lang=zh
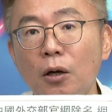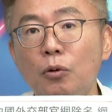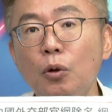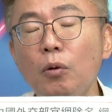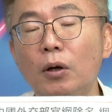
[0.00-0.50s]

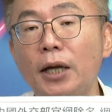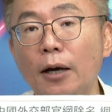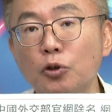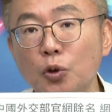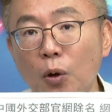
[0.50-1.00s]
如果他
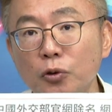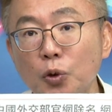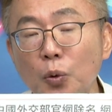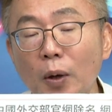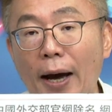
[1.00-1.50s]
说
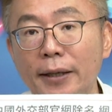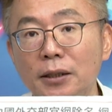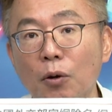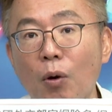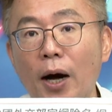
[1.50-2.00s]
出来
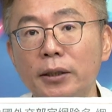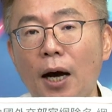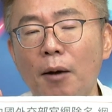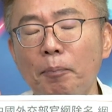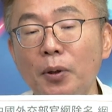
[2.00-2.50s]
的话，
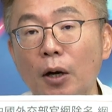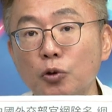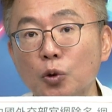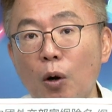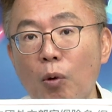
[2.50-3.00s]
他不能
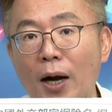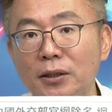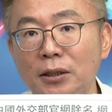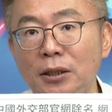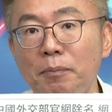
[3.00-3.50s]
说谎，
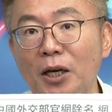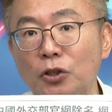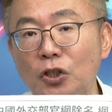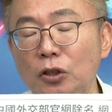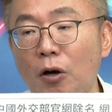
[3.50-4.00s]
以免
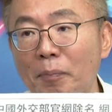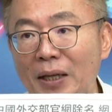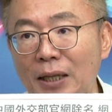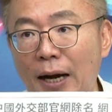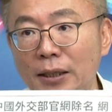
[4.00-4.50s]
事后被
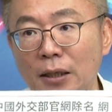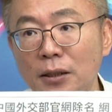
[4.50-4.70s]
打脸。